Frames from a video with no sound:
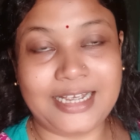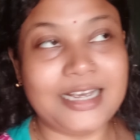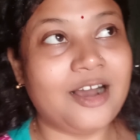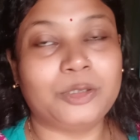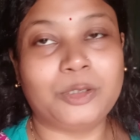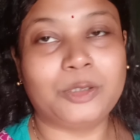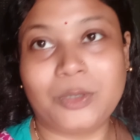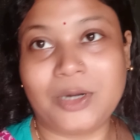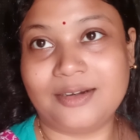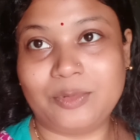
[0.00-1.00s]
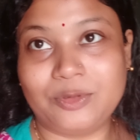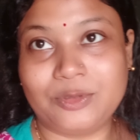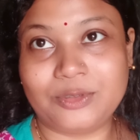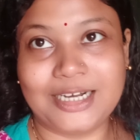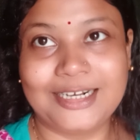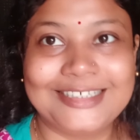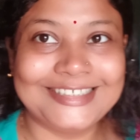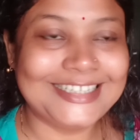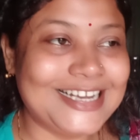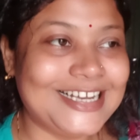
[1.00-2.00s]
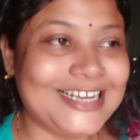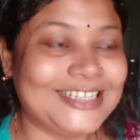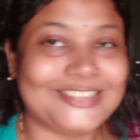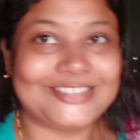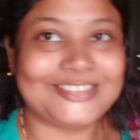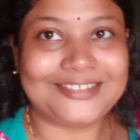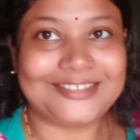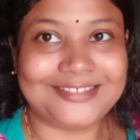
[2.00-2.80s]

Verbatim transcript: অন্ধকার পুরোটা তো চলো দেখি